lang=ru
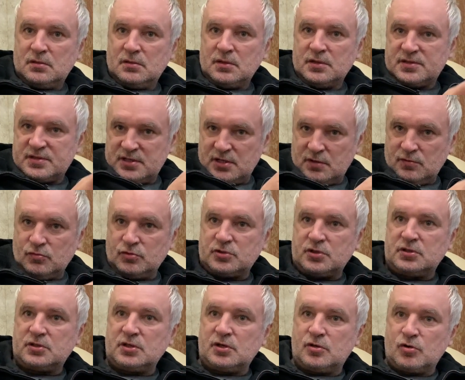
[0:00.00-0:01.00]
из всей
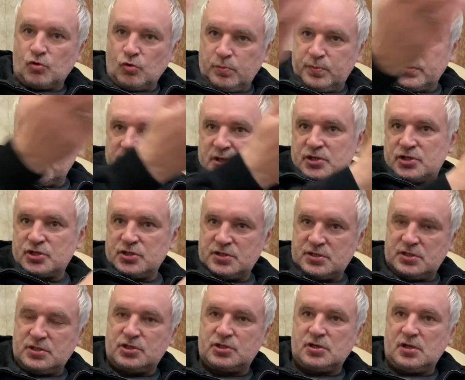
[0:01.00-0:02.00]
вот этой группы из
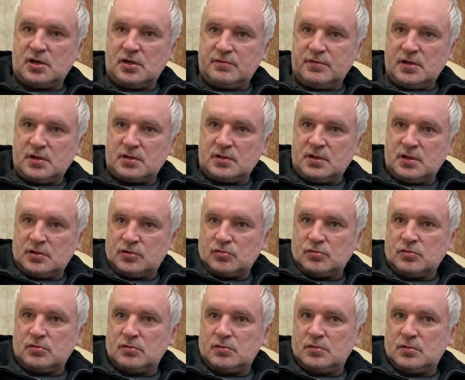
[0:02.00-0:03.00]
шести человек
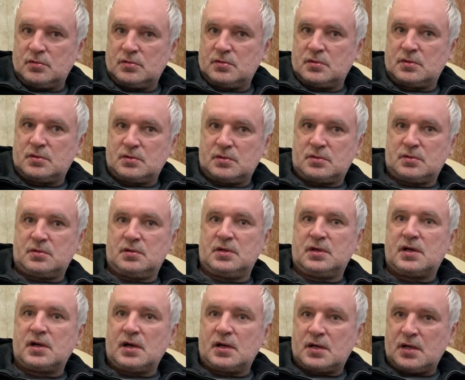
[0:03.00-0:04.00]
нету э,
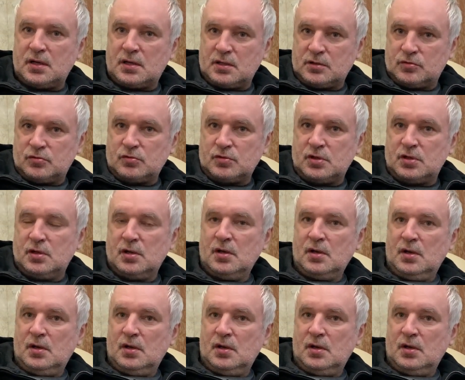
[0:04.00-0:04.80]
игрока, который